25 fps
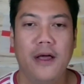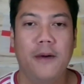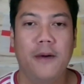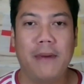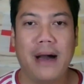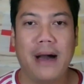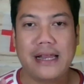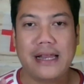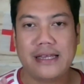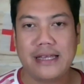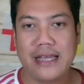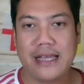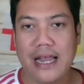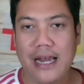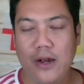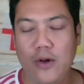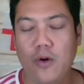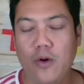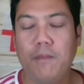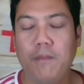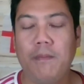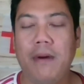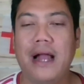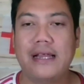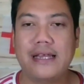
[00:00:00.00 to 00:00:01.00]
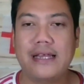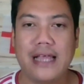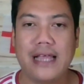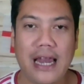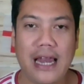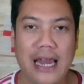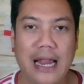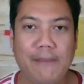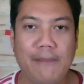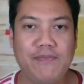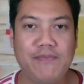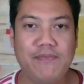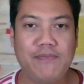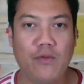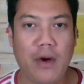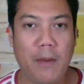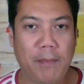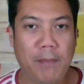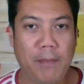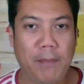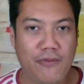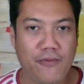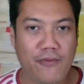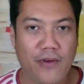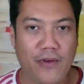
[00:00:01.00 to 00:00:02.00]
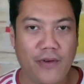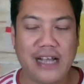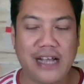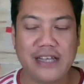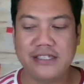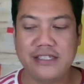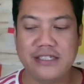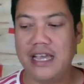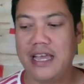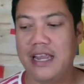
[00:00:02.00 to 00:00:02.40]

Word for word: ผัดกันลุกผัดกันรับแต่ว่าเป็นฝรั่งเศ